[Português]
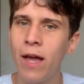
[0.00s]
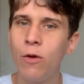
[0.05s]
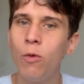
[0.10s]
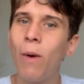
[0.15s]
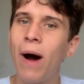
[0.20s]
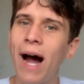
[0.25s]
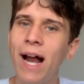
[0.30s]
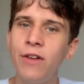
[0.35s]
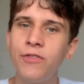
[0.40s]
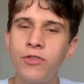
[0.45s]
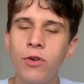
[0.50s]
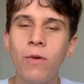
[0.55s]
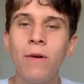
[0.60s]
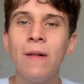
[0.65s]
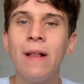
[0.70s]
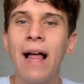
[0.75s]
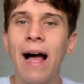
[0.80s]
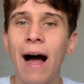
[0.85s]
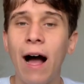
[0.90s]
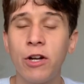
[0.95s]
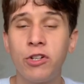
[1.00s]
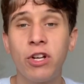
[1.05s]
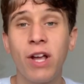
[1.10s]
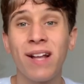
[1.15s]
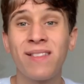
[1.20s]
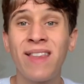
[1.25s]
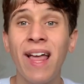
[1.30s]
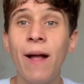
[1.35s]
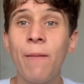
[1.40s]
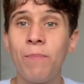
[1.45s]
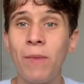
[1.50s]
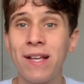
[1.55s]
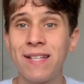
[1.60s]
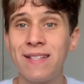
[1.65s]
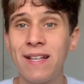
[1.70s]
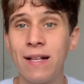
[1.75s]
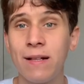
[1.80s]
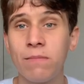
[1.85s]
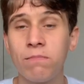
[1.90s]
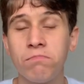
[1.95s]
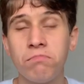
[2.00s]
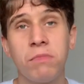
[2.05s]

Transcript: E o Alisson, acho que até, assim,